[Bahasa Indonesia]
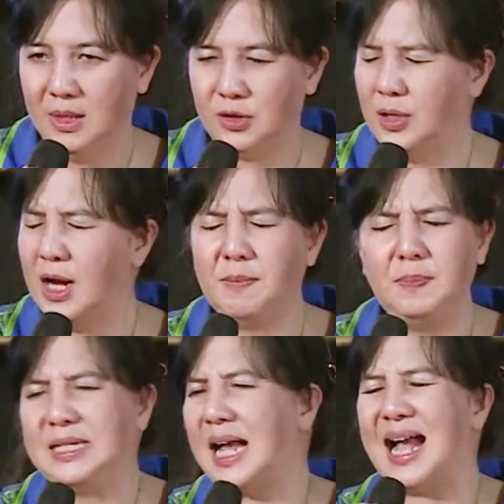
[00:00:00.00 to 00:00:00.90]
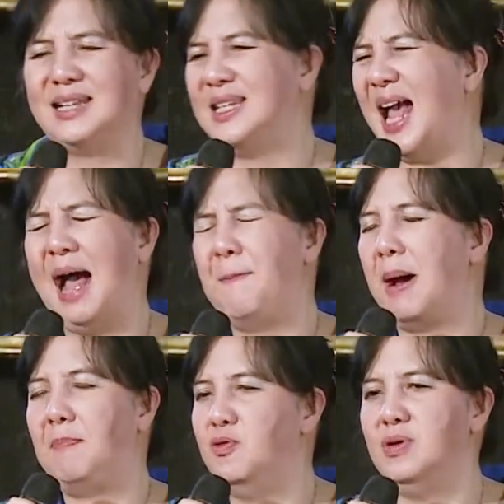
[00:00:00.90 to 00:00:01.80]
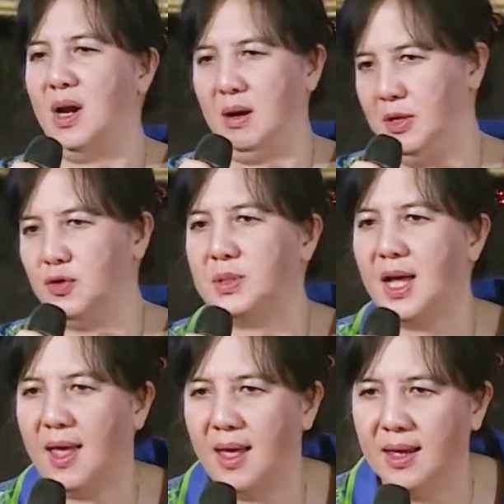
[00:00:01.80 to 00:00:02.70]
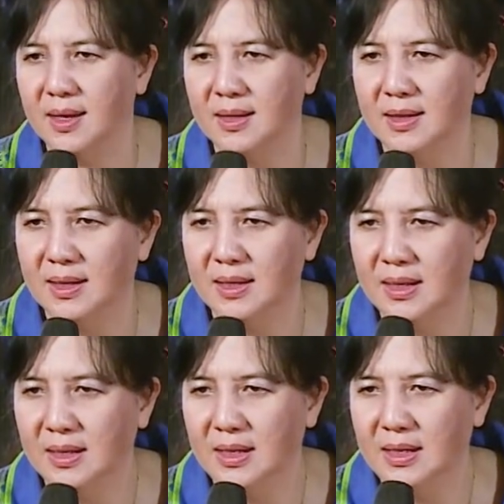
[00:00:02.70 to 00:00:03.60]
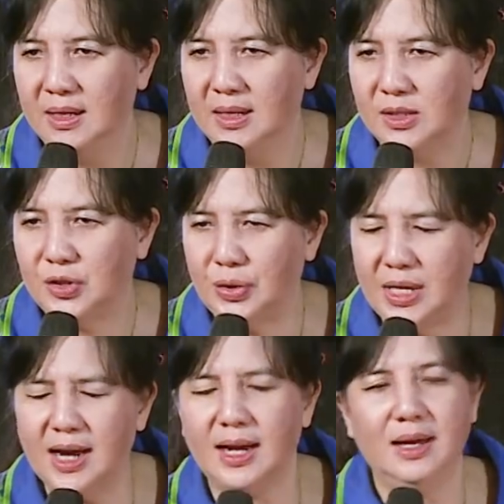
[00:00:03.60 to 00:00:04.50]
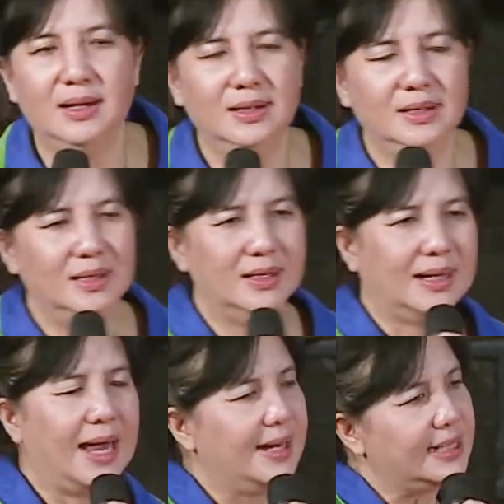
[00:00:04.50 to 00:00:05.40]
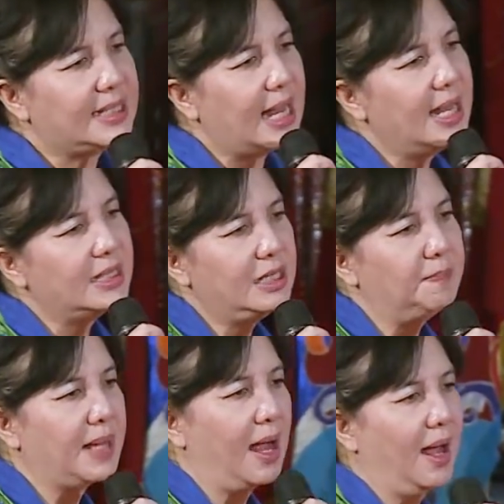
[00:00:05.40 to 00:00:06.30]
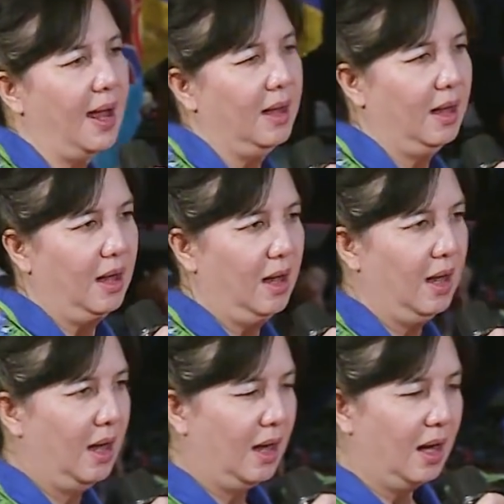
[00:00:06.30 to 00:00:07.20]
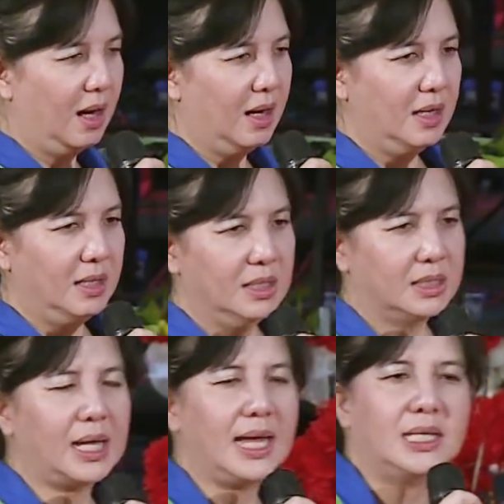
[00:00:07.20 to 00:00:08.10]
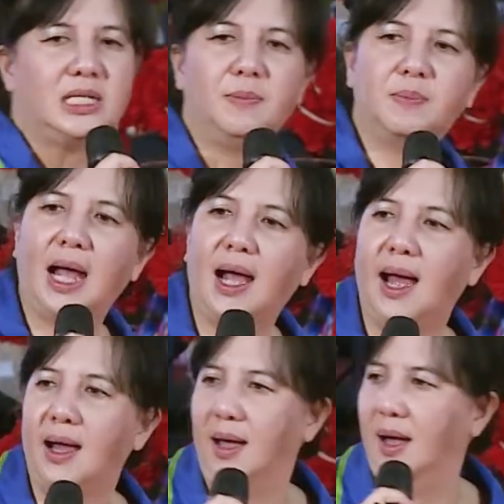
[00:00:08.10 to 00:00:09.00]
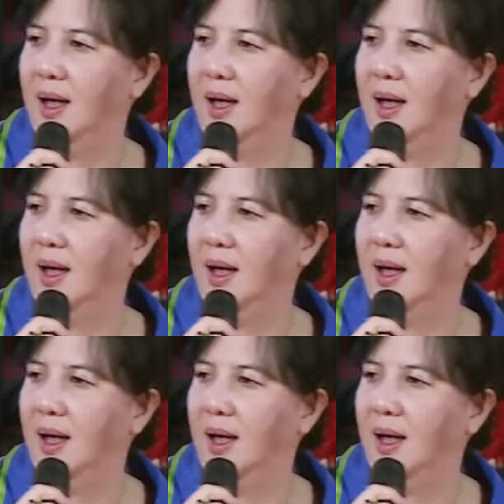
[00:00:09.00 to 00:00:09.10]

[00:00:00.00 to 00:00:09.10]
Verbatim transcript: Saudara bisa kasih apapun dalam hidup saya. Saudara, karena saya ciptakan. Saya ciptakan.